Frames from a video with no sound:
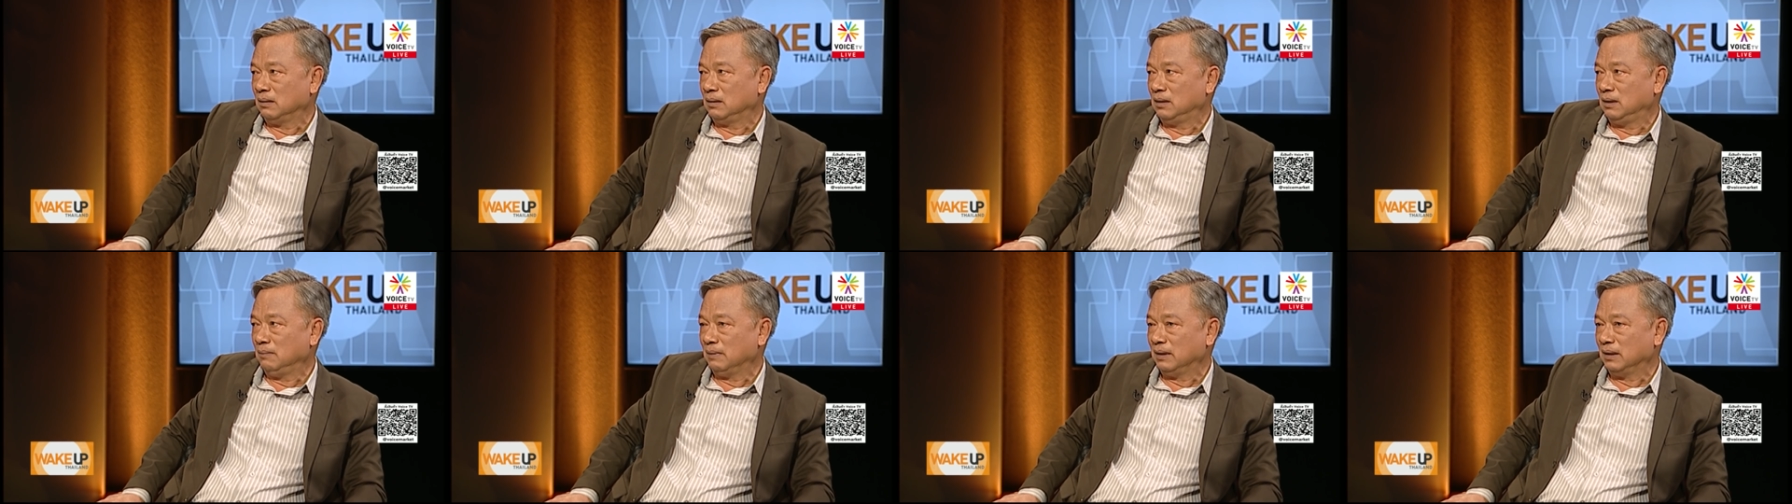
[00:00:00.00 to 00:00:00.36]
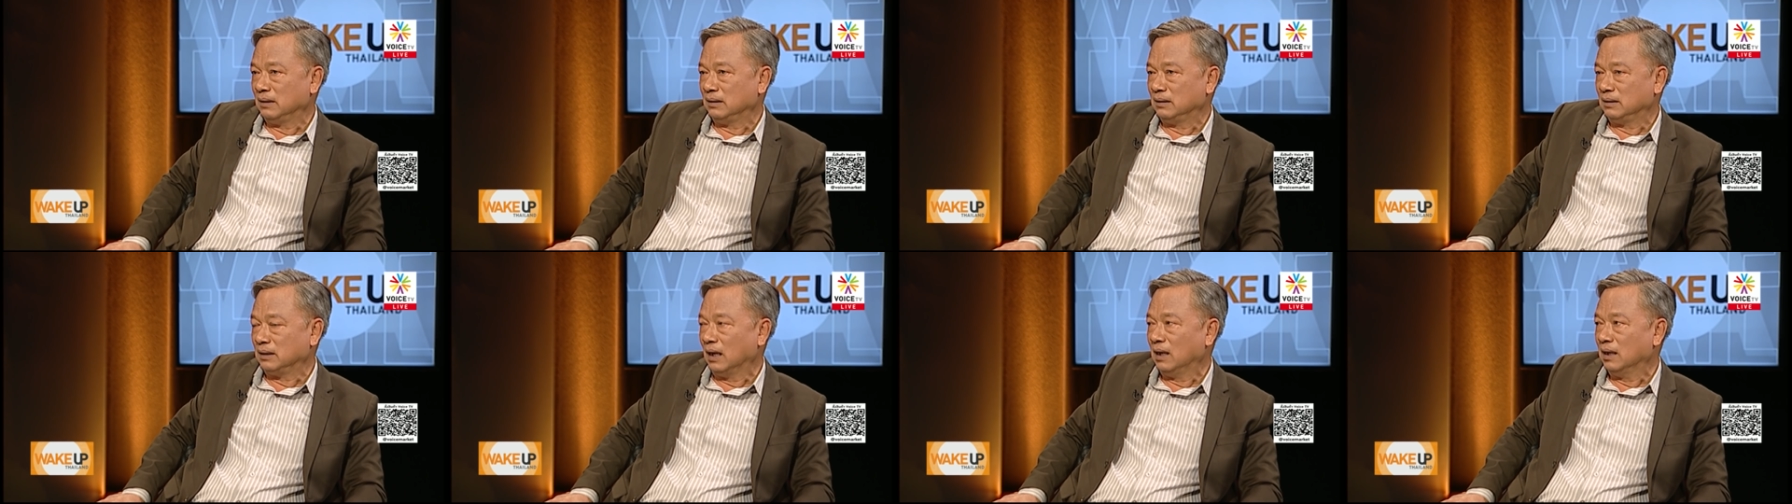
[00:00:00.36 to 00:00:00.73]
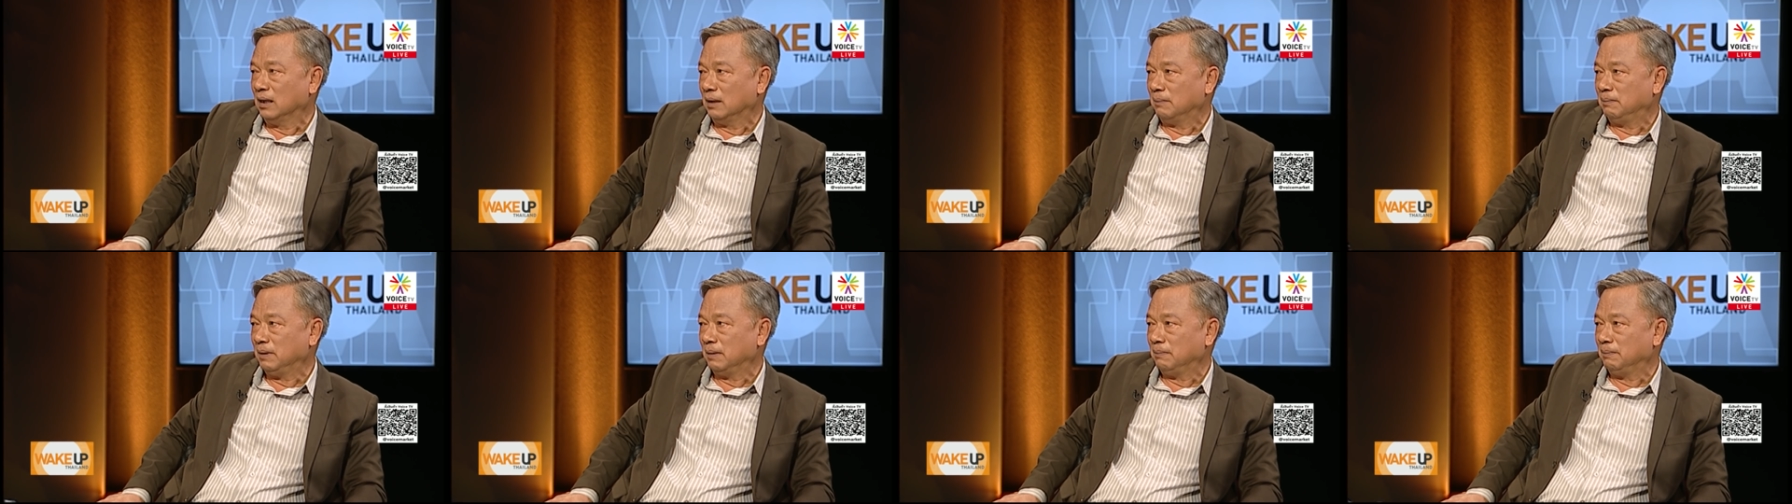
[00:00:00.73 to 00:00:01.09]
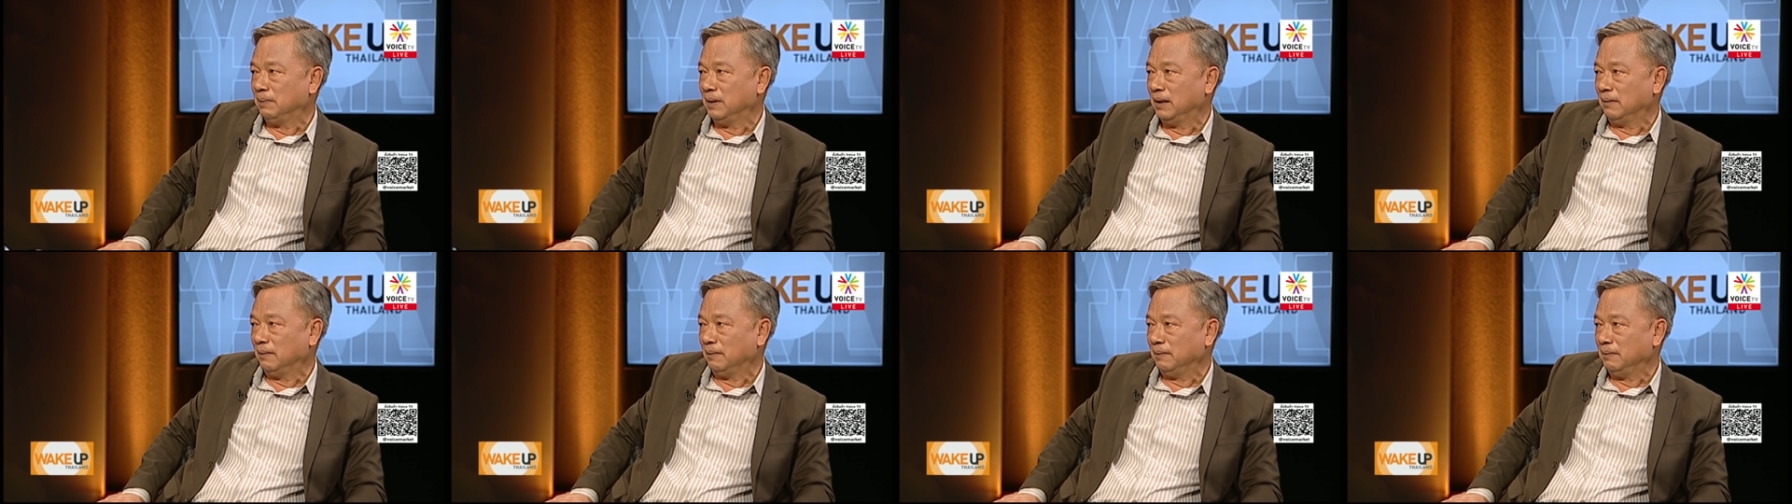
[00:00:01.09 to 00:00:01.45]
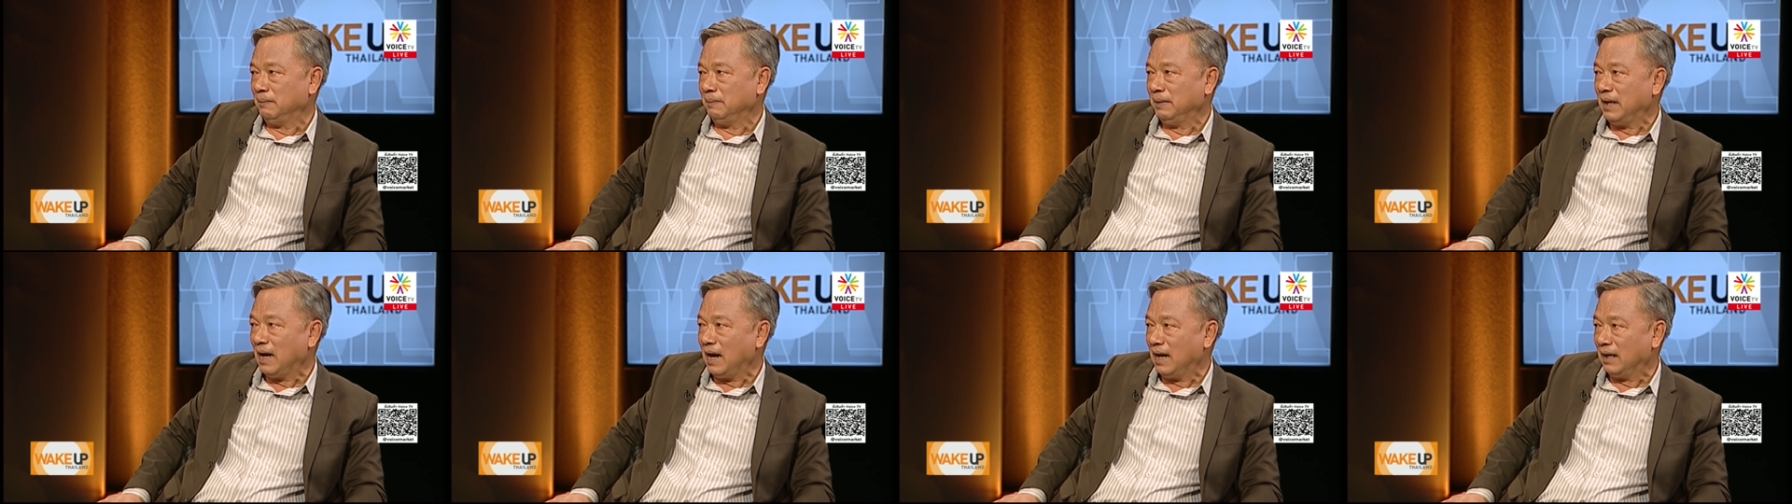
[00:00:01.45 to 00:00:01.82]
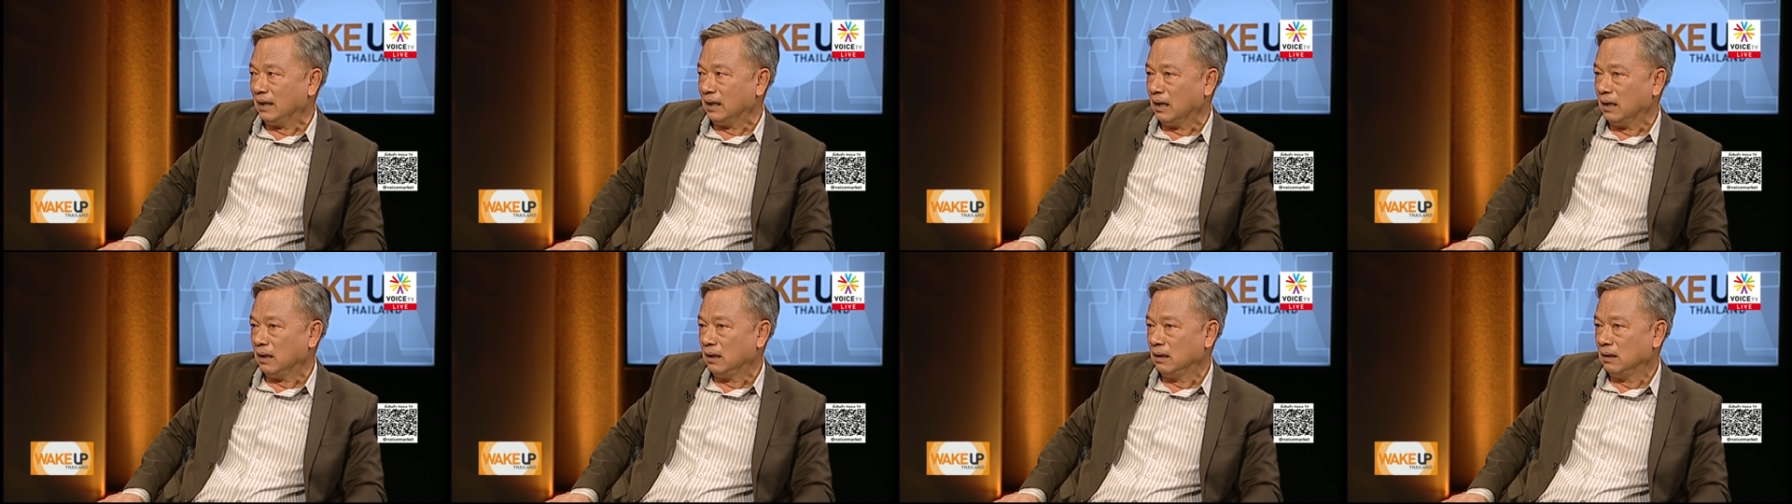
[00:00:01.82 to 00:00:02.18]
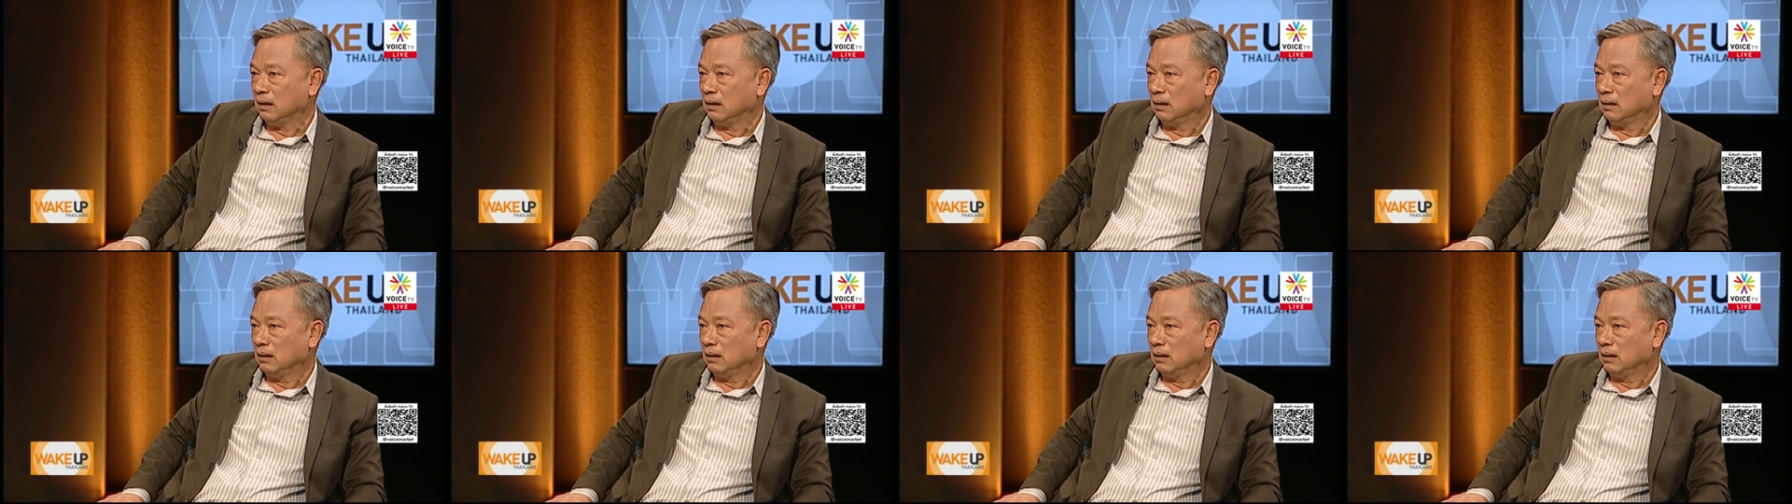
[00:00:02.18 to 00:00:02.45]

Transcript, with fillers: ที่มันเตลิดเปิดเปิงของมันไม่ได้ไงครับ